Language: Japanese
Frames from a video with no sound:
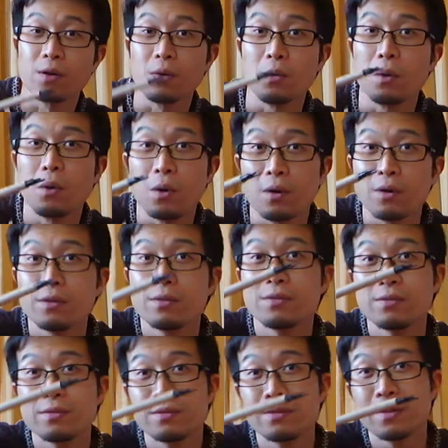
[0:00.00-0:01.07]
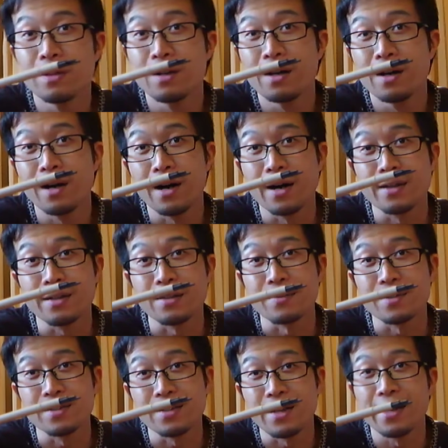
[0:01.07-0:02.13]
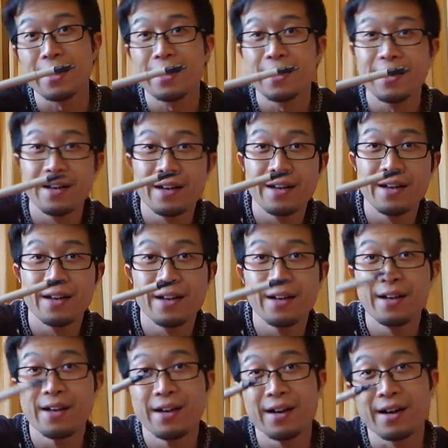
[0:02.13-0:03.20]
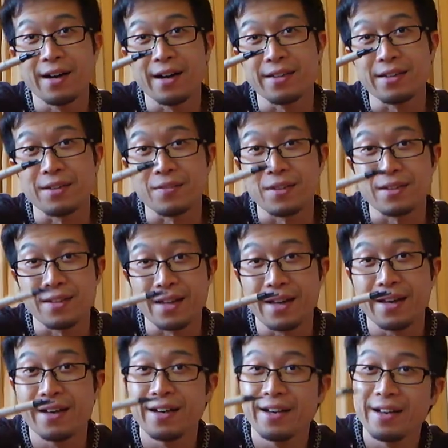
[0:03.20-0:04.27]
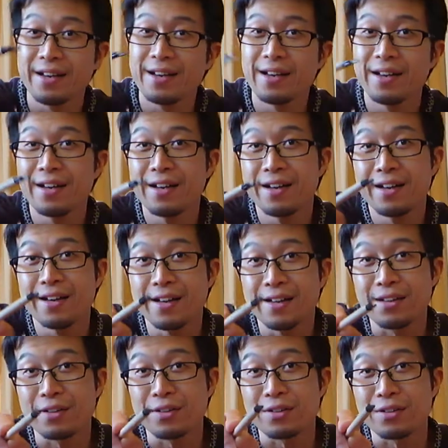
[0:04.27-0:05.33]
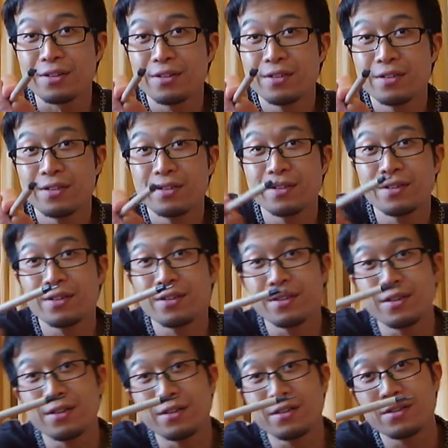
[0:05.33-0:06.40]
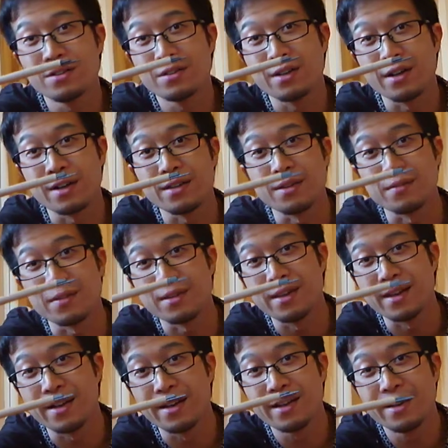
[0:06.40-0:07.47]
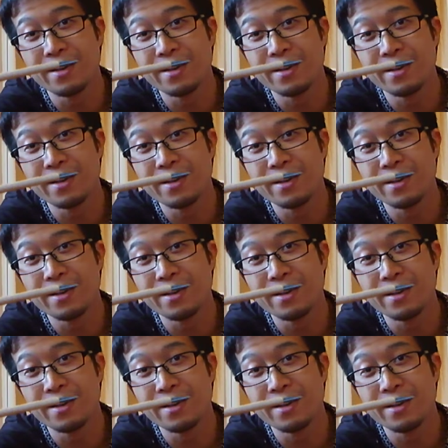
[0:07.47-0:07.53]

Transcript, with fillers: 5本入ってますね入ってますねよいしょよいしょ入ってますね